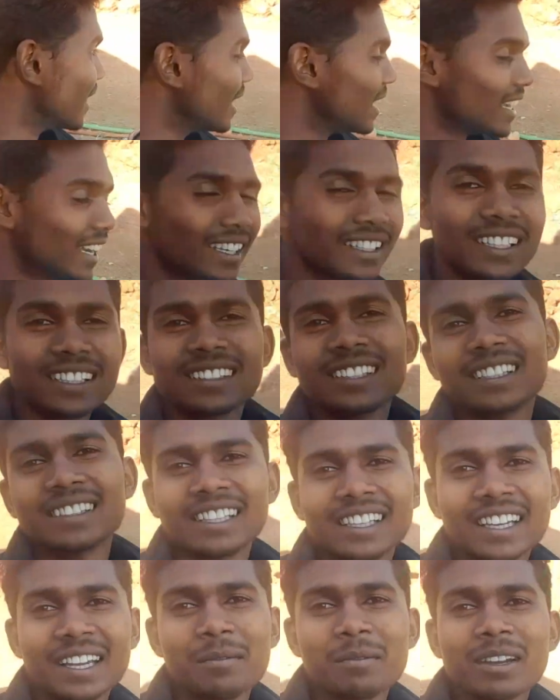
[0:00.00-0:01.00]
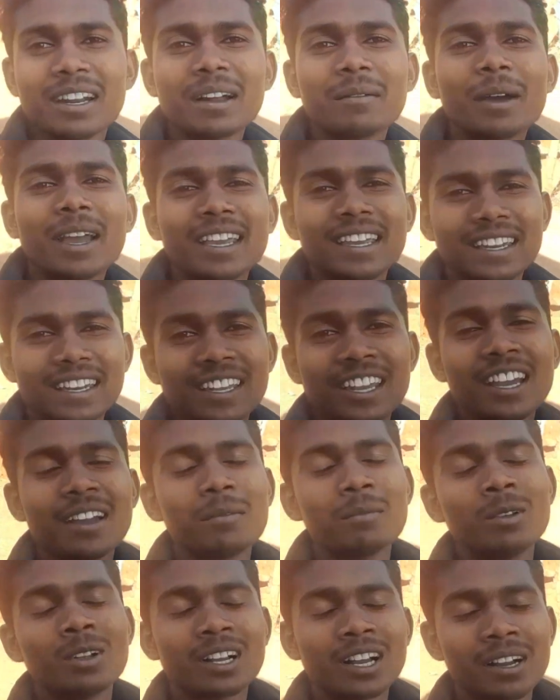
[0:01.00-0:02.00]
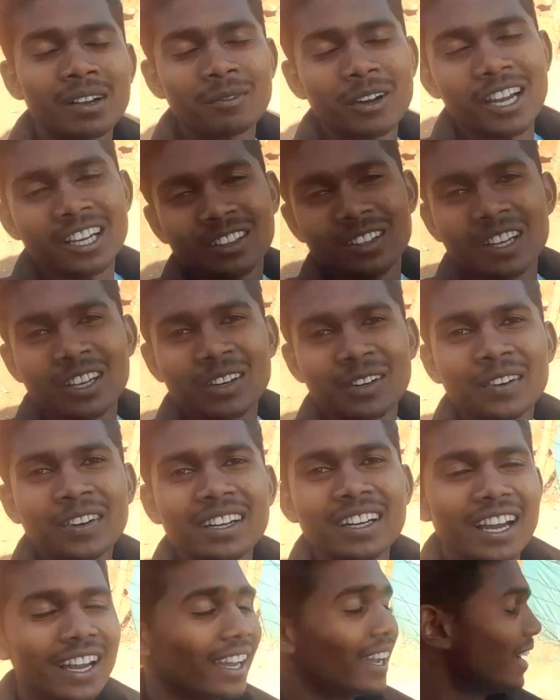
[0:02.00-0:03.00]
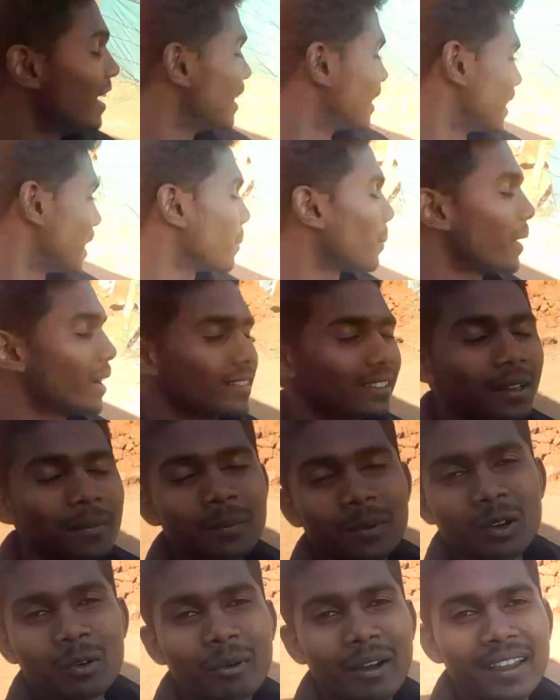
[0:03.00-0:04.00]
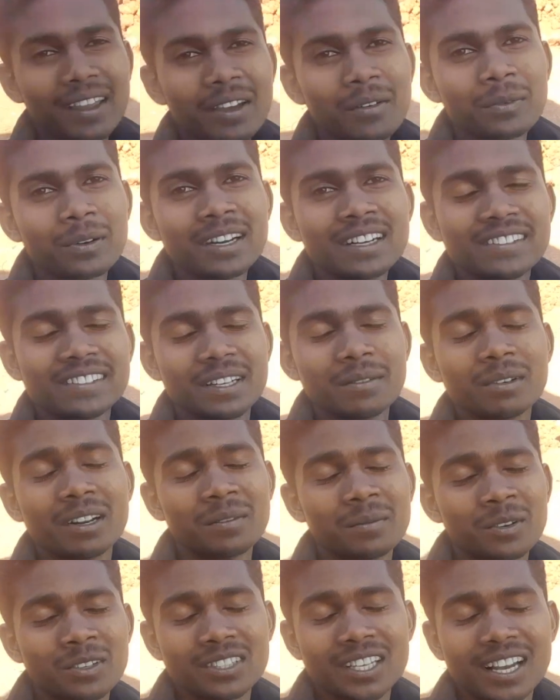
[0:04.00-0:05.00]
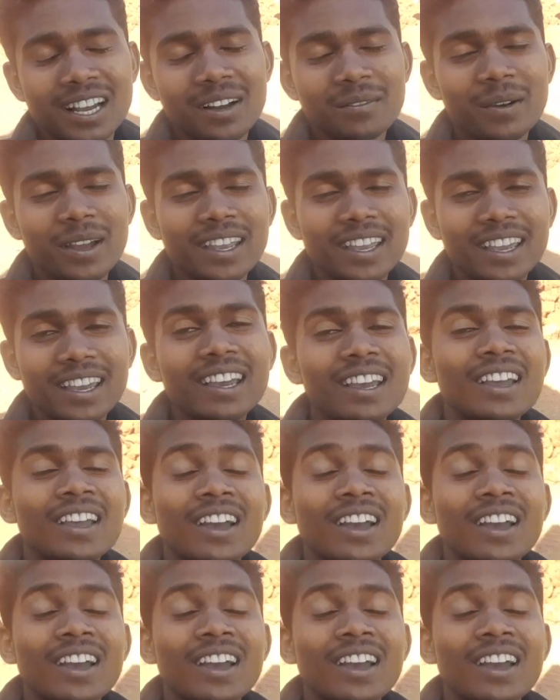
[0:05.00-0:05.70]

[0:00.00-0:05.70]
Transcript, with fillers: ये देख सकते हैं ये मेरा बाइक नहीं है हम लोग का बाइक तो हीरो होंडा है ये फैशन प्रो बाइक है फ्रेंड्स ये मेरा मौसा का बाइक है